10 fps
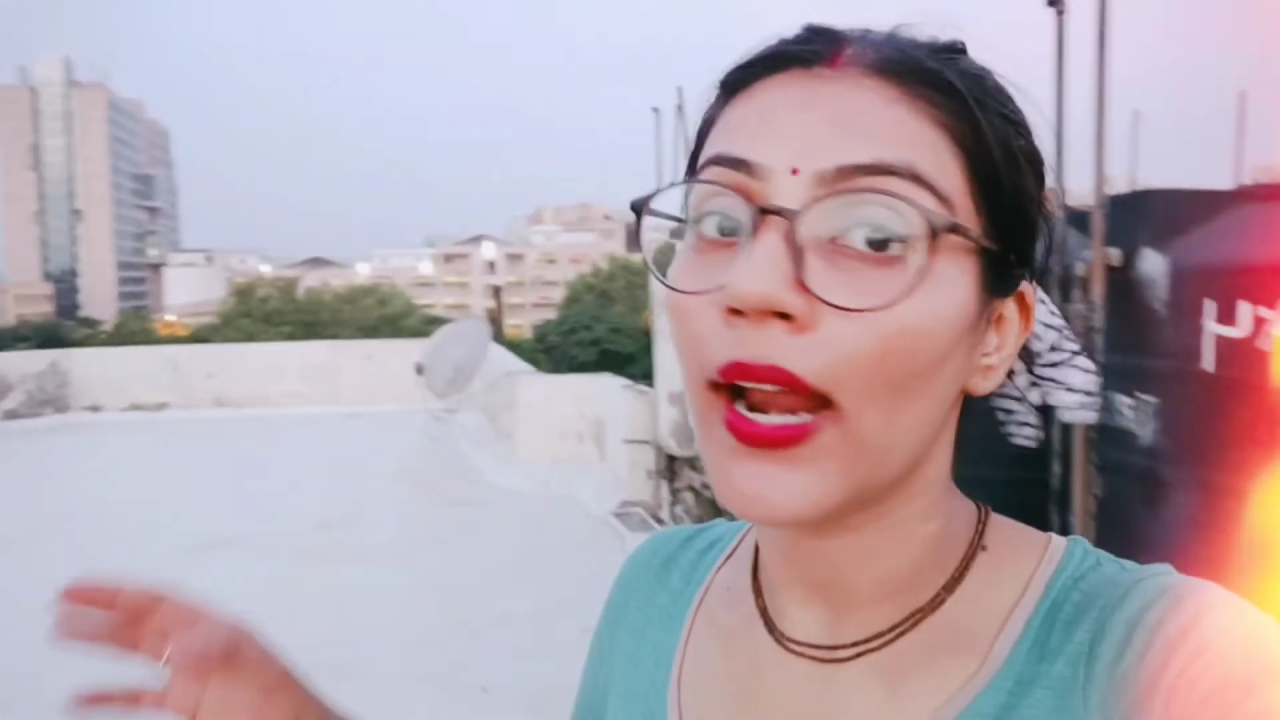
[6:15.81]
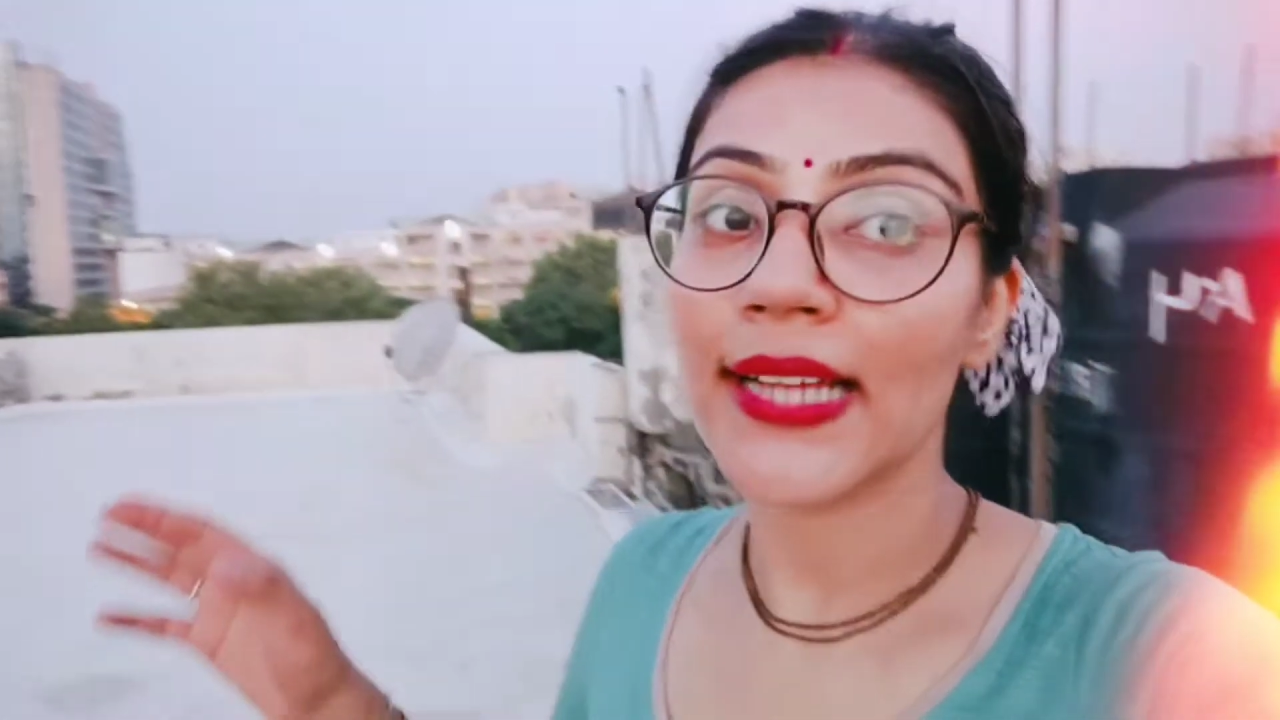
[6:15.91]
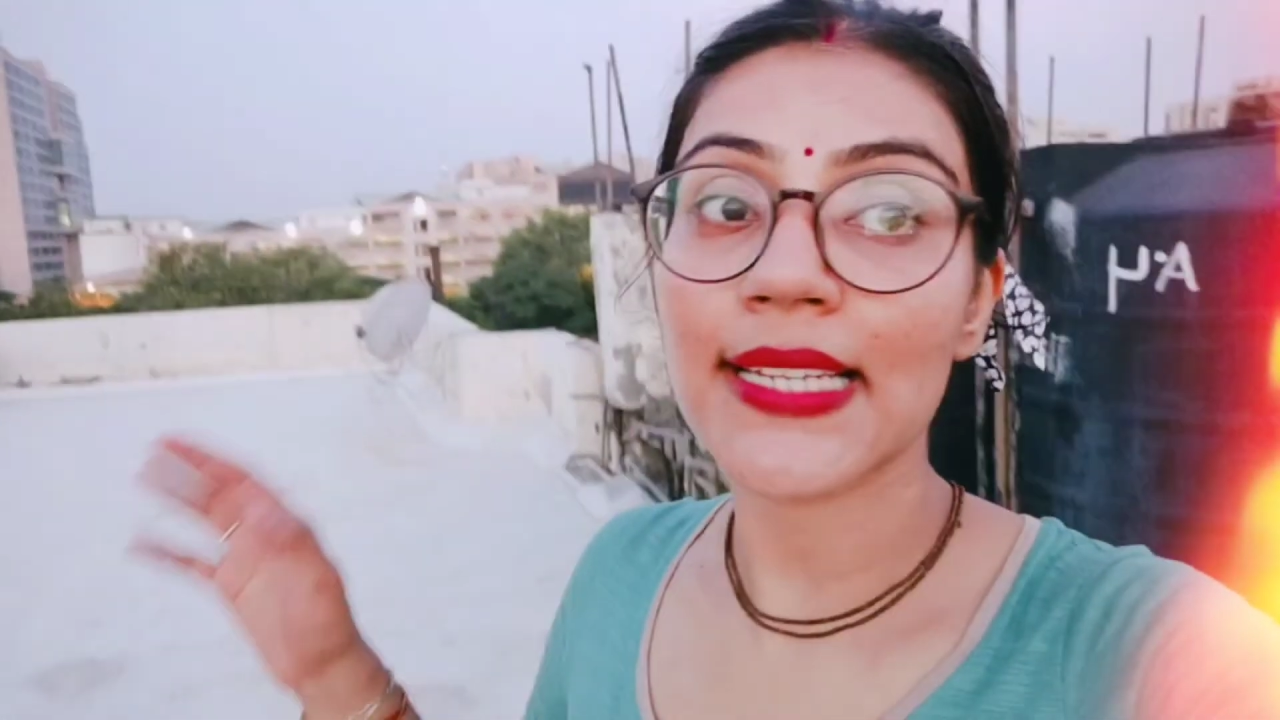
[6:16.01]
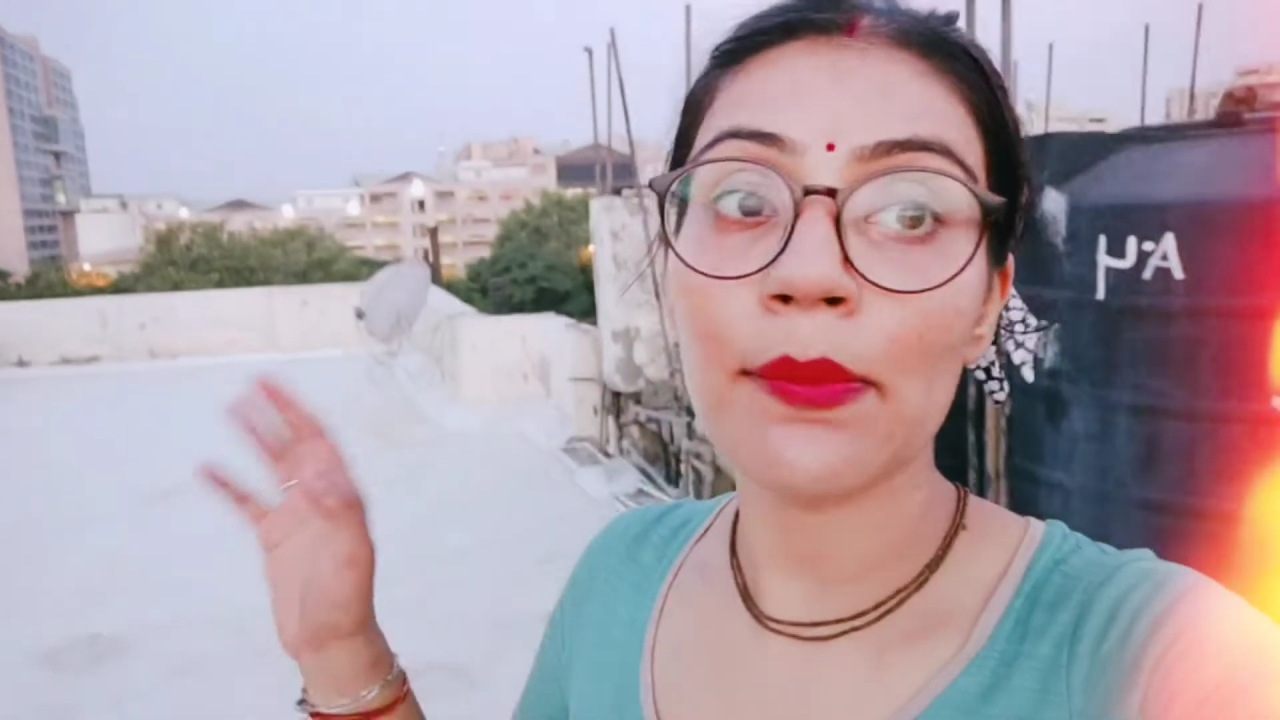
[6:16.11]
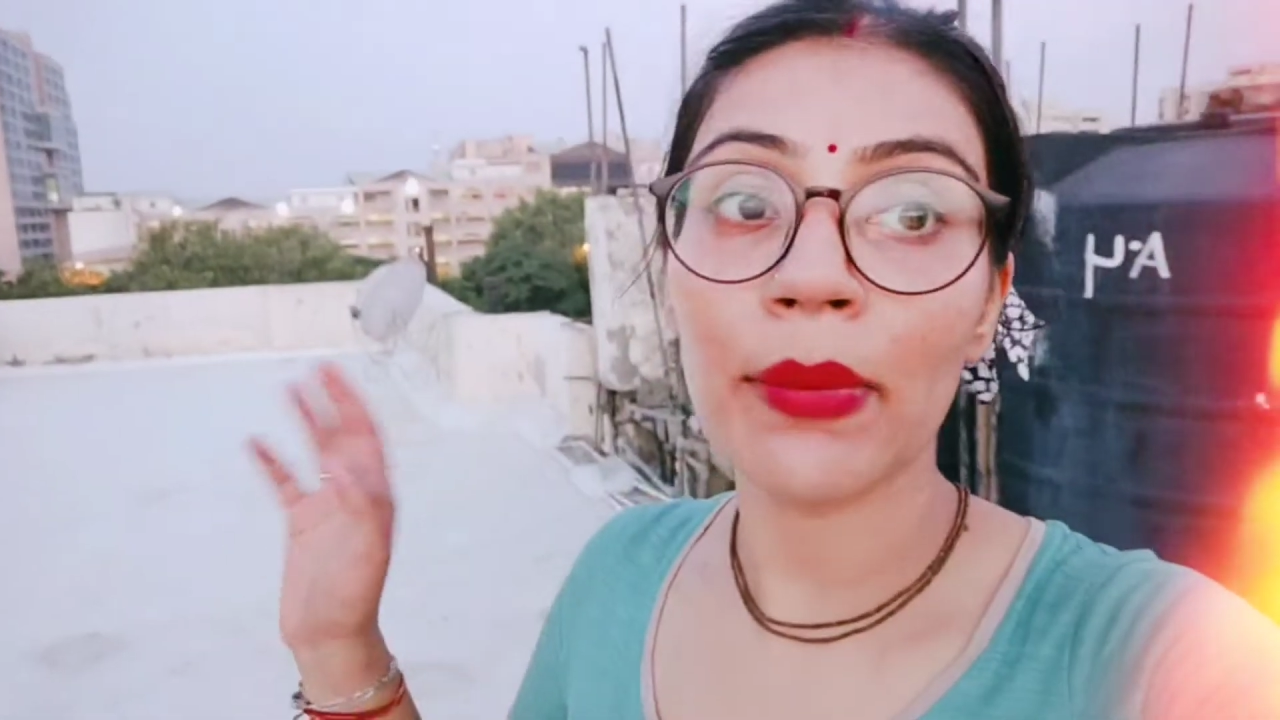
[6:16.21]

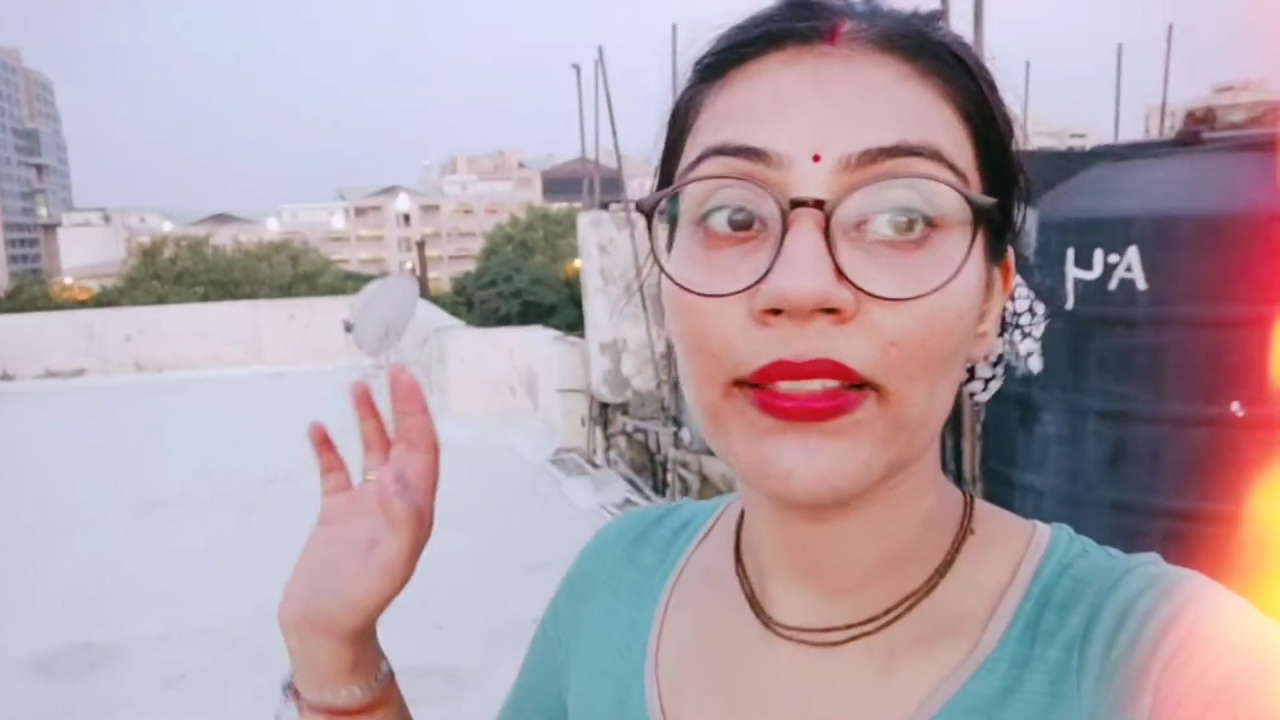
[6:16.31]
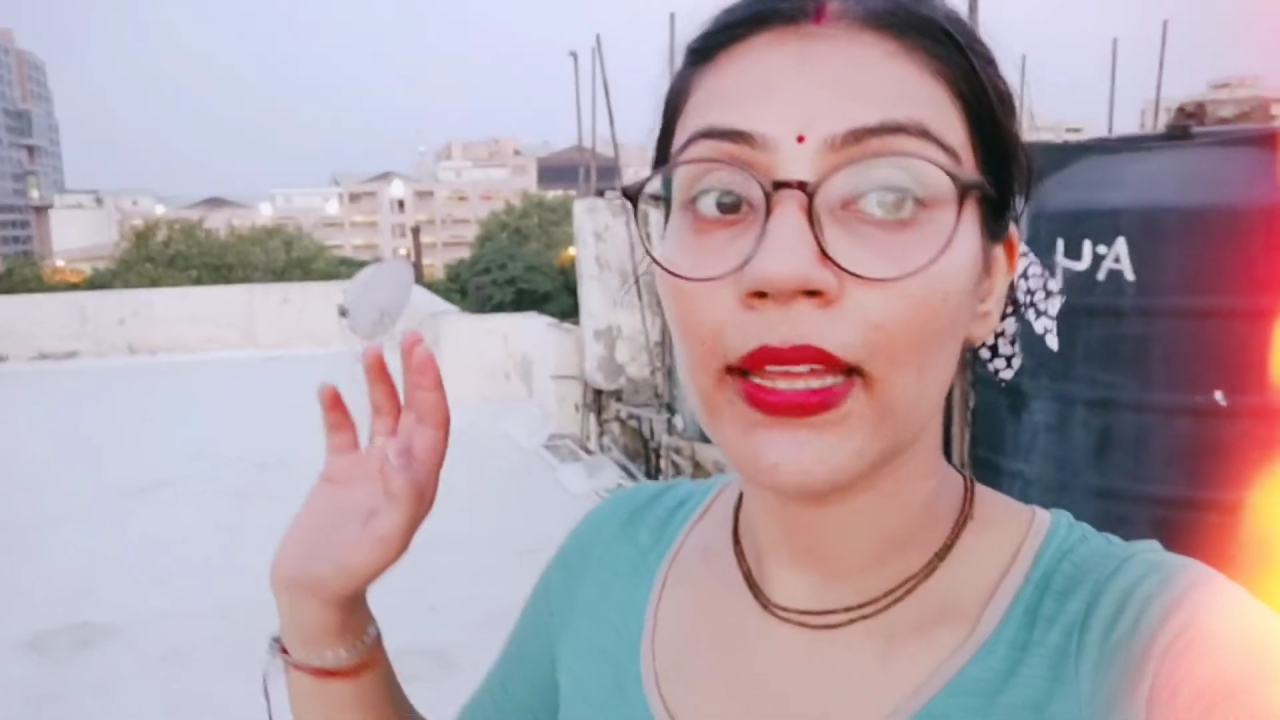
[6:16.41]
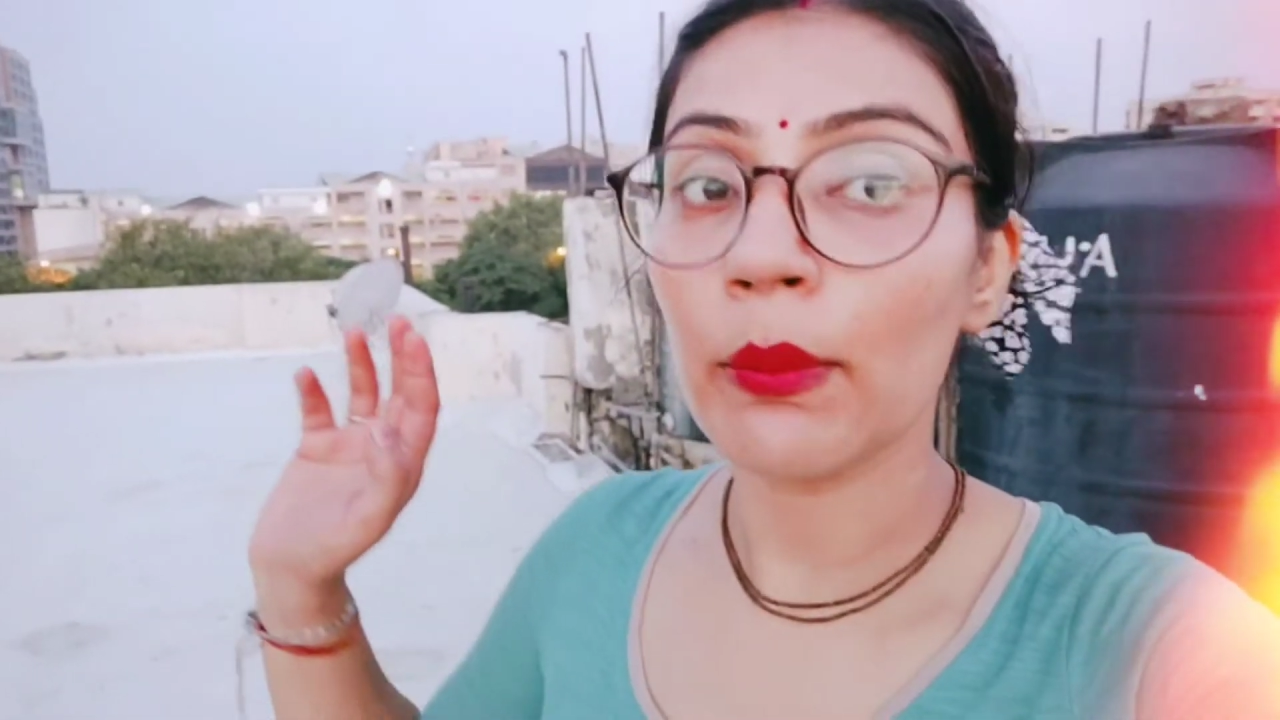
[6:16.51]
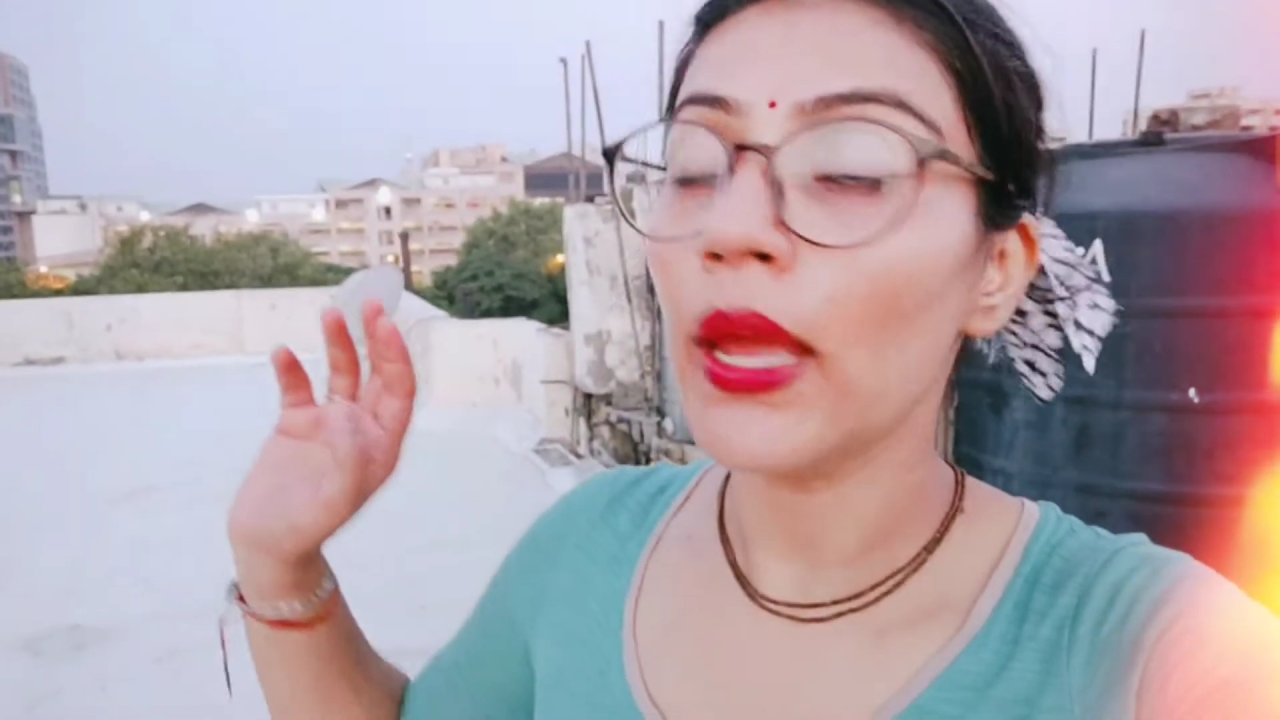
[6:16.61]
आज ना मंदिर में